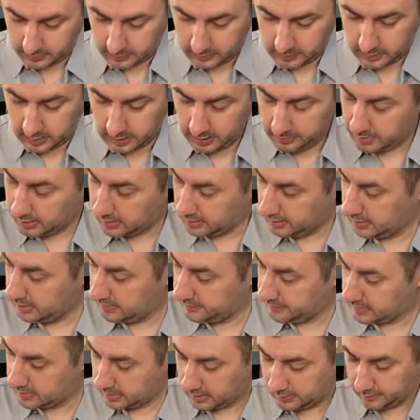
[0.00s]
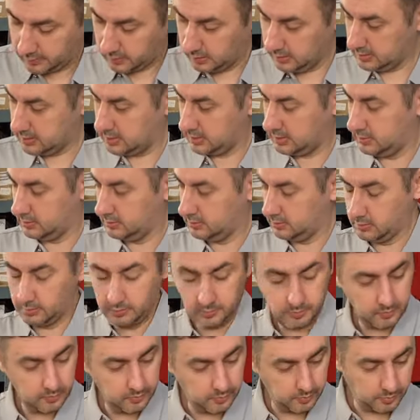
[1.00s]
триммер не вскрывался
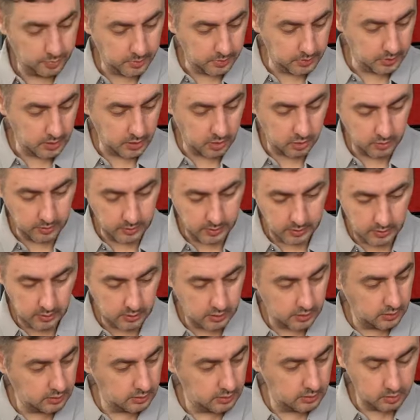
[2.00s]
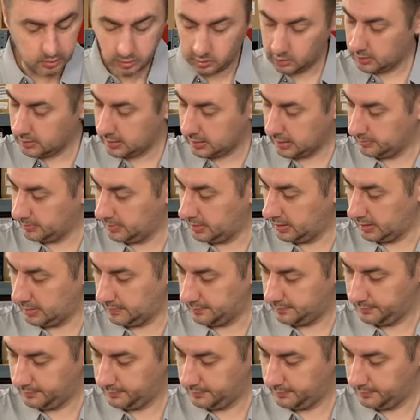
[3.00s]
по дороге ко мне.